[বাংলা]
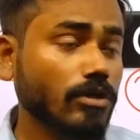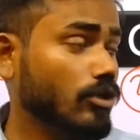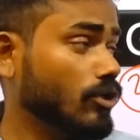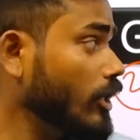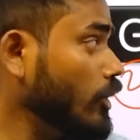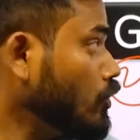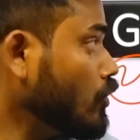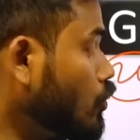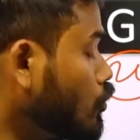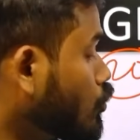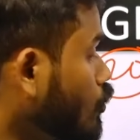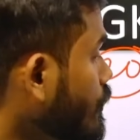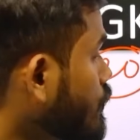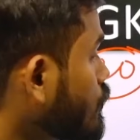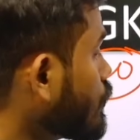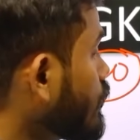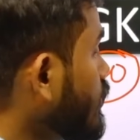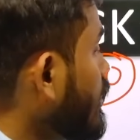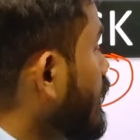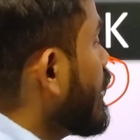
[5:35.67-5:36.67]
কিন্তু তুমি
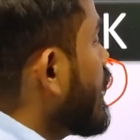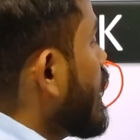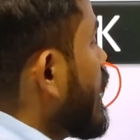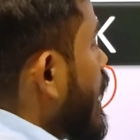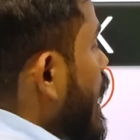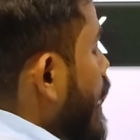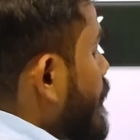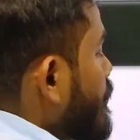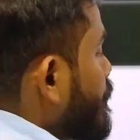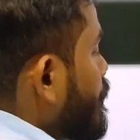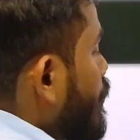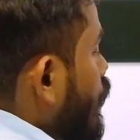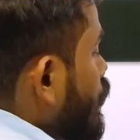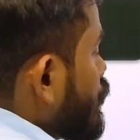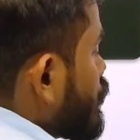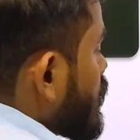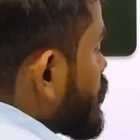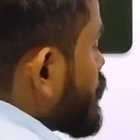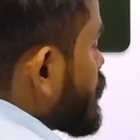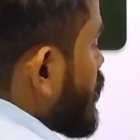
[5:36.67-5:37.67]
যদি আমি
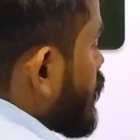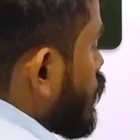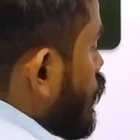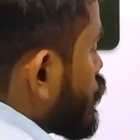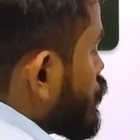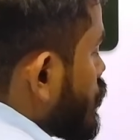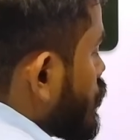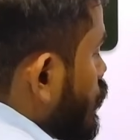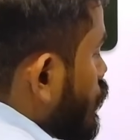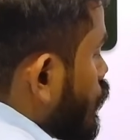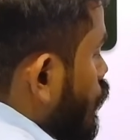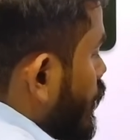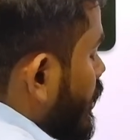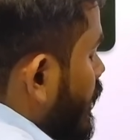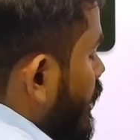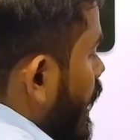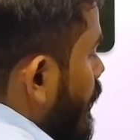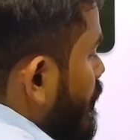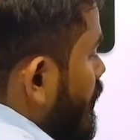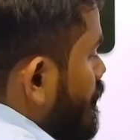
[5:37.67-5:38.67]
পঞ্চাশটা কোশ্চিন করে
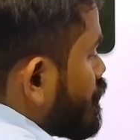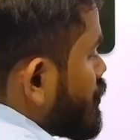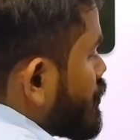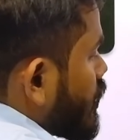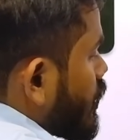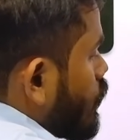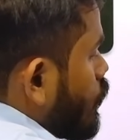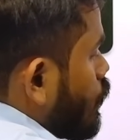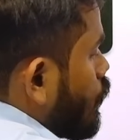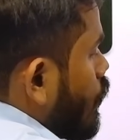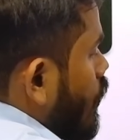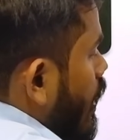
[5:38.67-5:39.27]
গেলাম এমসিকিউ